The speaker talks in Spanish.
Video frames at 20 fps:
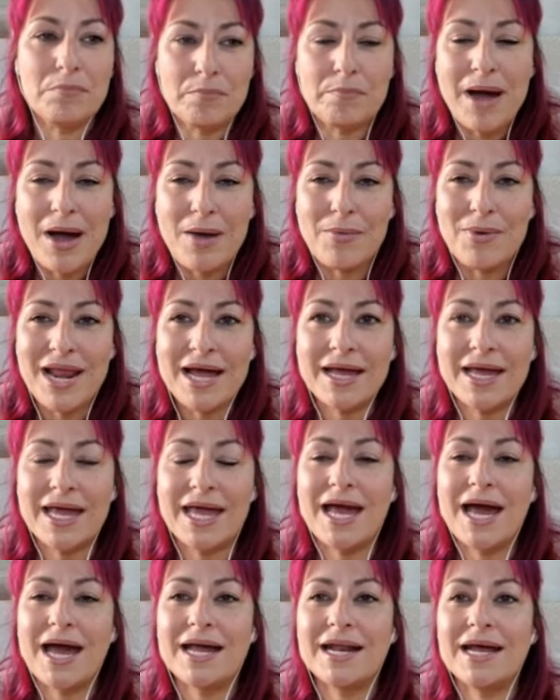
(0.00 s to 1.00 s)
va a
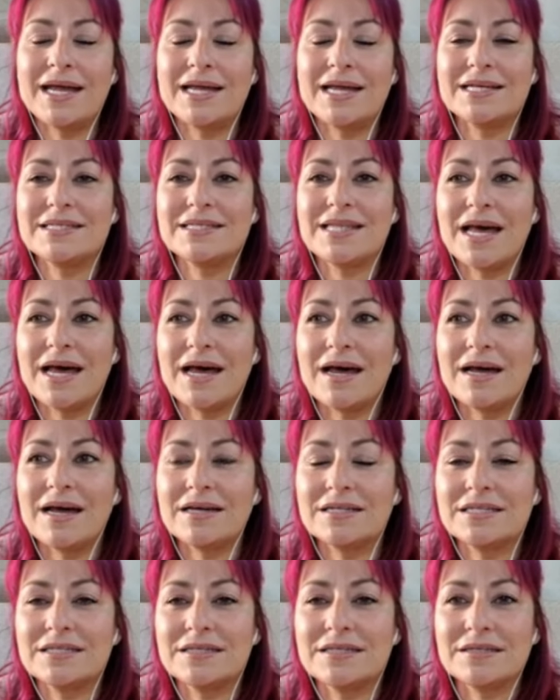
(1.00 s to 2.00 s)
blanquear a
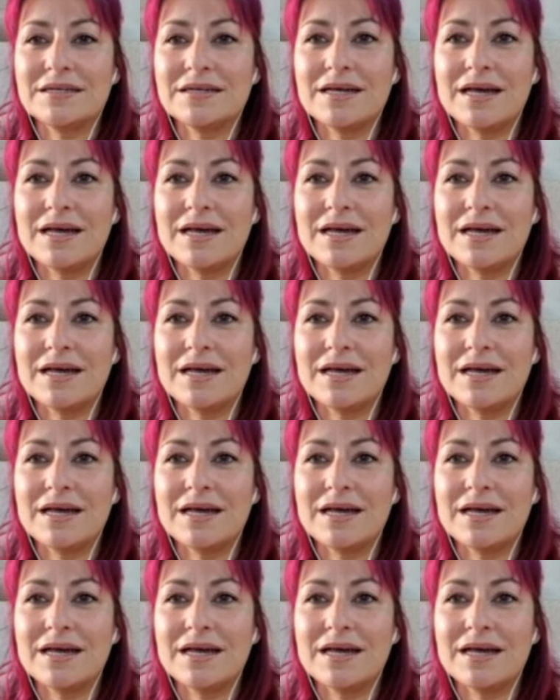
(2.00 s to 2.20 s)
estas,